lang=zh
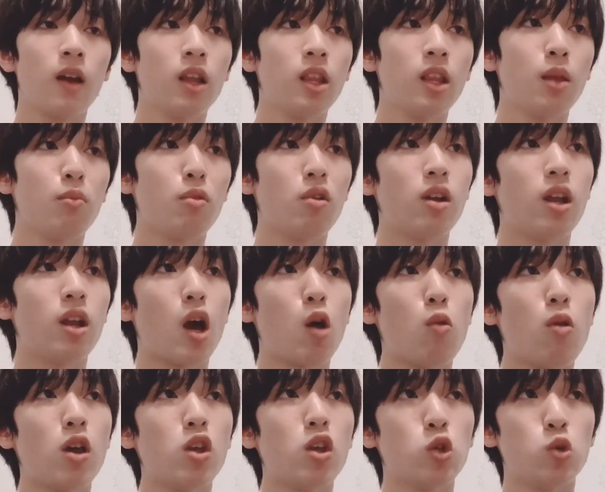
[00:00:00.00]
那么聊
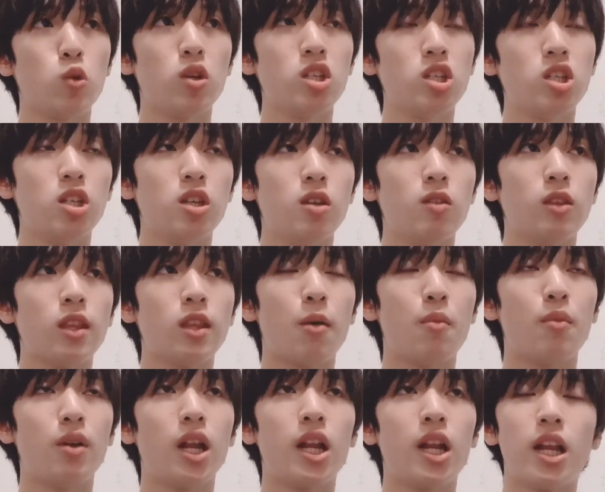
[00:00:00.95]
完学习，那我
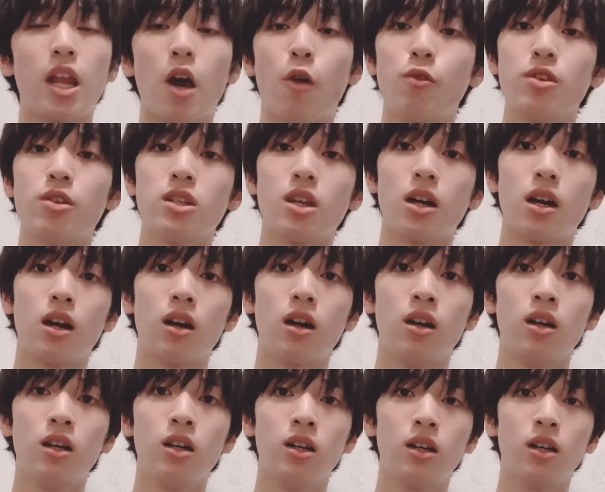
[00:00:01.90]
们聊一下
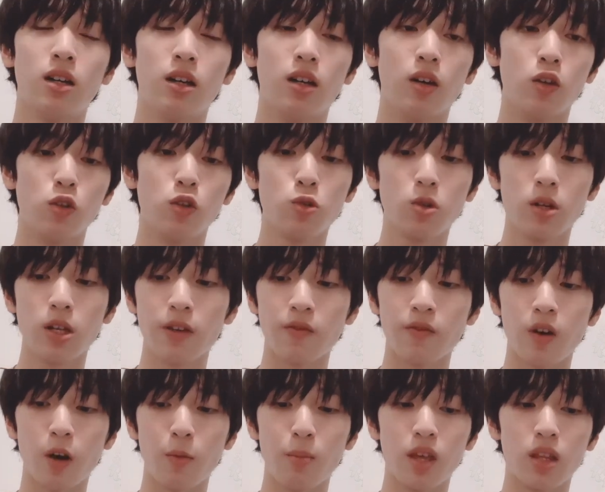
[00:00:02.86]
呃训练
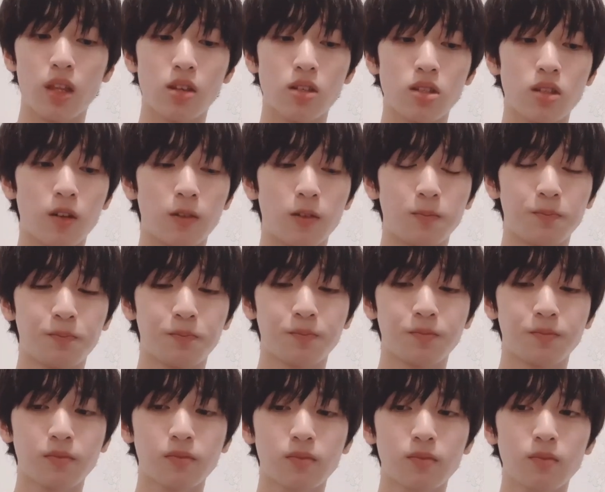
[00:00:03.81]
方面的事儿。
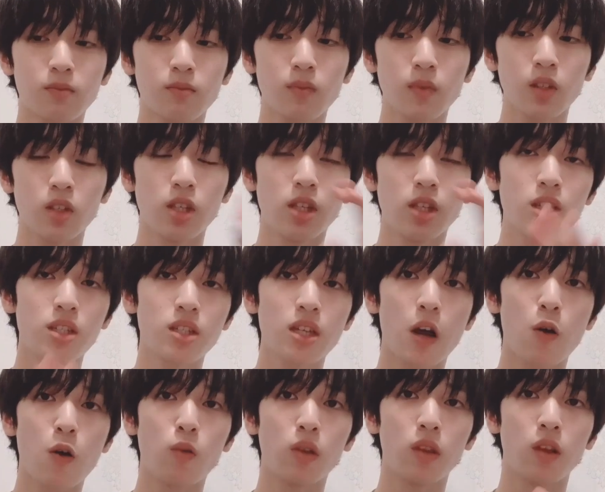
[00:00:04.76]
今天
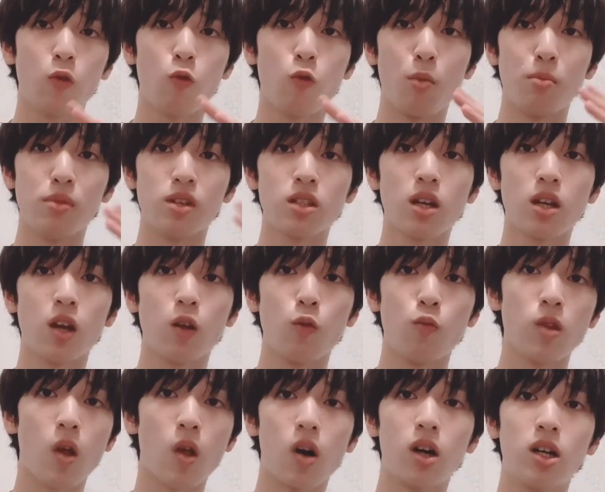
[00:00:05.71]
下午呢我们上了
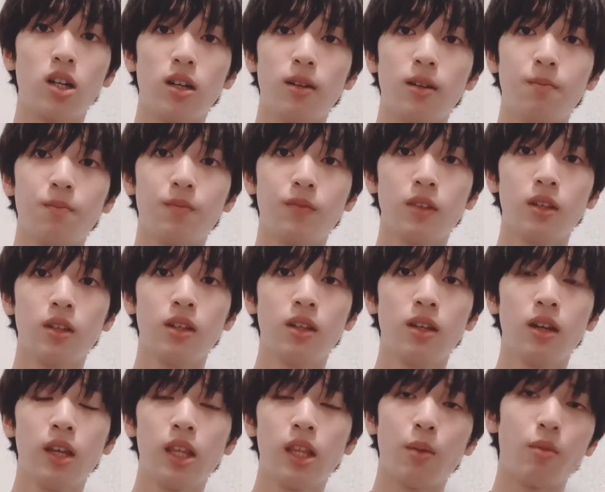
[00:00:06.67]
舞蹈课，
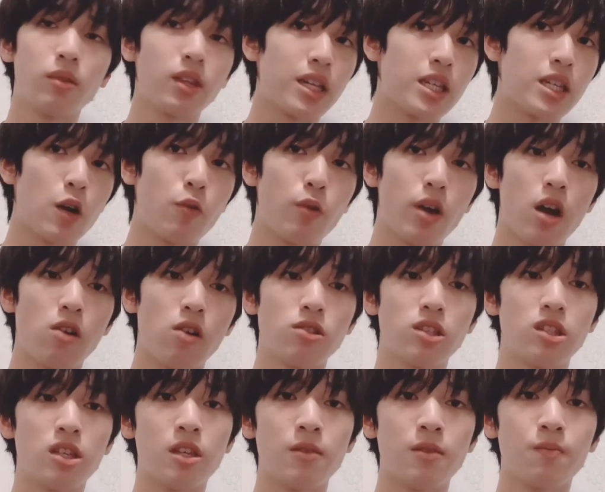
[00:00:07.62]
那么大家会好
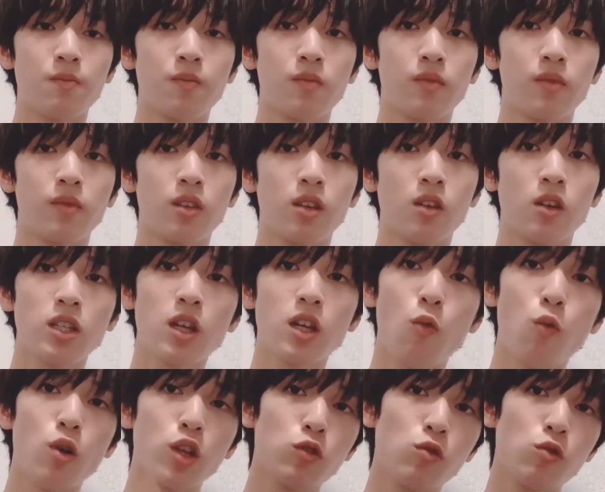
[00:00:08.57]
奇。像
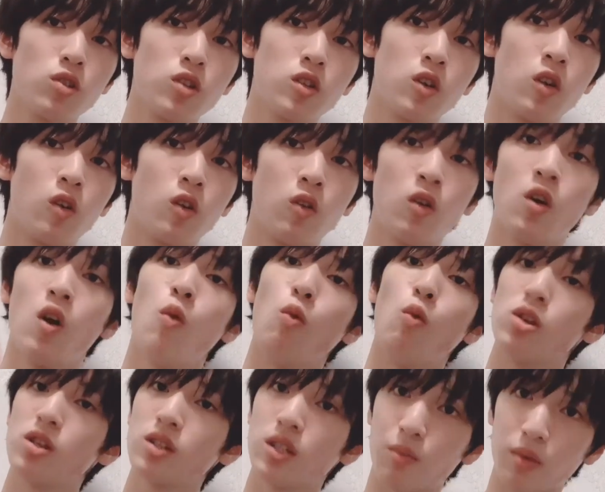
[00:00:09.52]
我这种手，
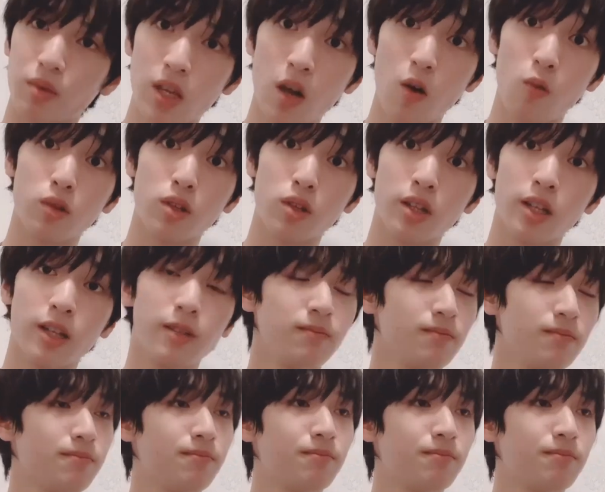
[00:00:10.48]
我是怎么跳舞的呢？